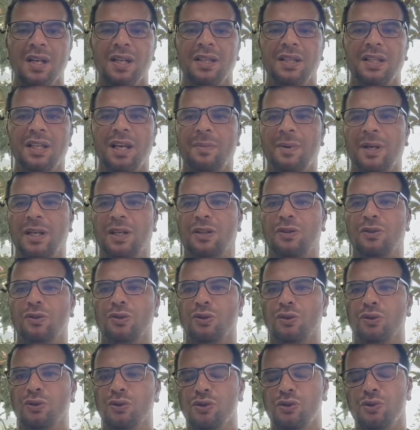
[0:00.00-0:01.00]
Ne
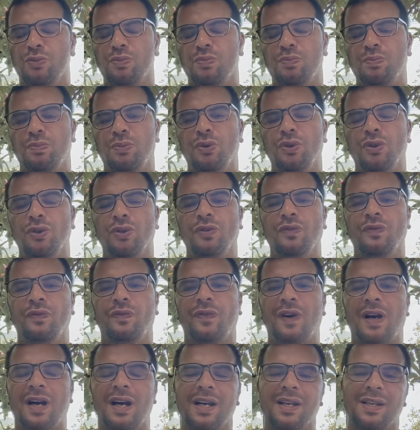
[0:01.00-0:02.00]
bekliyoruz? Bugün
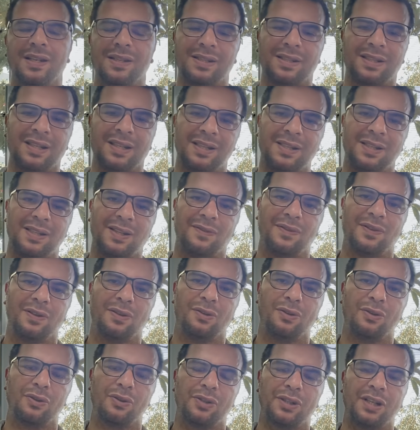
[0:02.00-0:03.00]
faizde
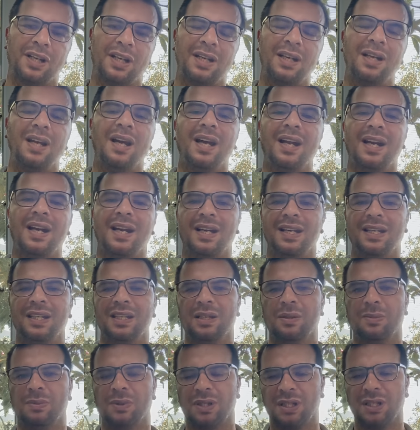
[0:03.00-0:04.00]
sevgili dostlar
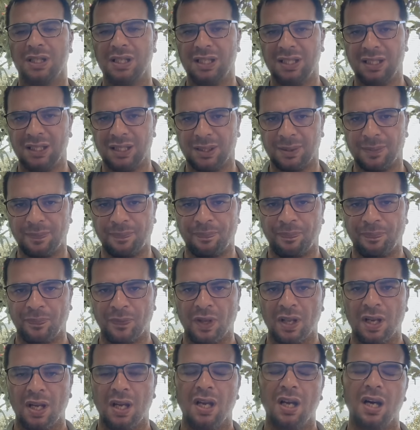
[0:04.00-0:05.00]
herhangi bir indirim
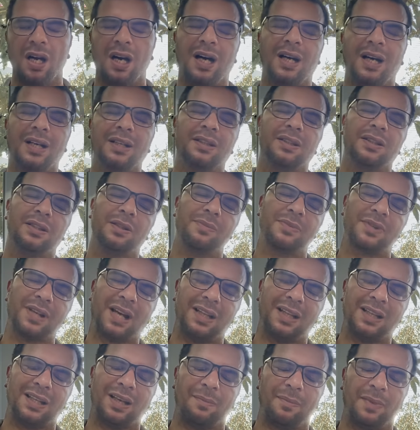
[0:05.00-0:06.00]
Arttırım
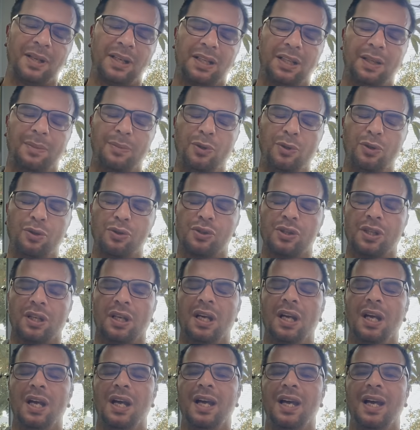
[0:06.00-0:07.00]
zaten beklemiyoruz da
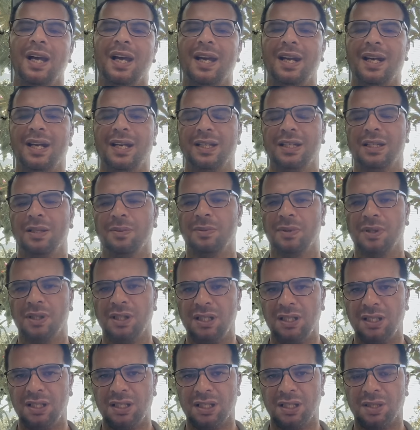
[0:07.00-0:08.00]
herhangi bir
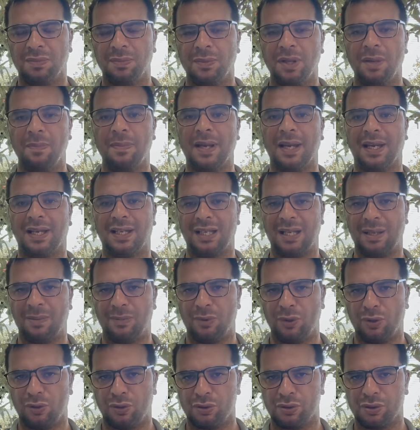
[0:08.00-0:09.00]
indirim de
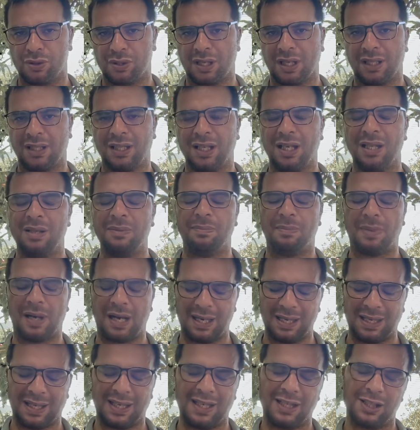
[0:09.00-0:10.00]
beklemiyoruz zaten.
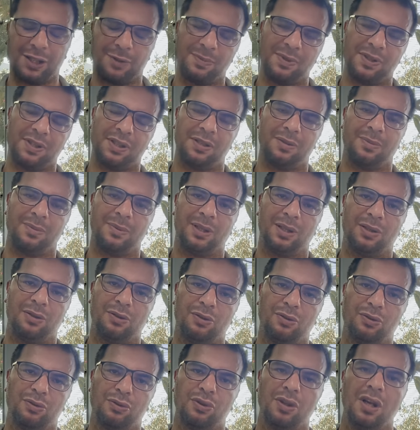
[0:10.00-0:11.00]
Bay geçmesini
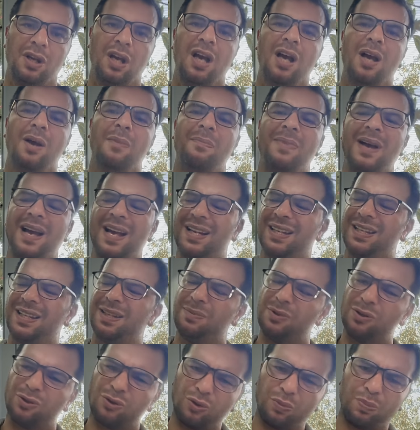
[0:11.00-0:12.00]
bekliyoruz. Belki
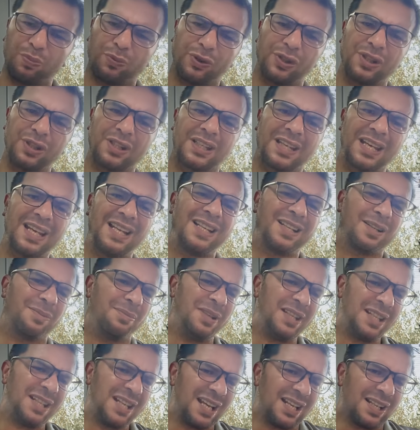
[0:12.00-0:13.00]
bir sürpriz gelir
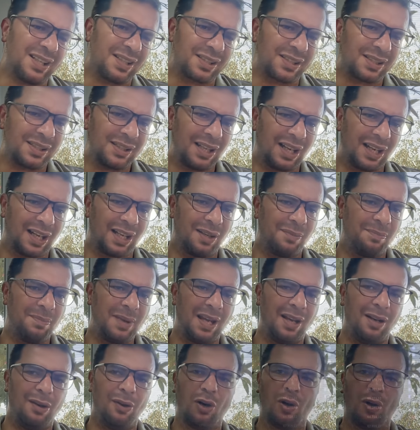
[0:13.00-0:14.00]
mi? Gelir. Yani belli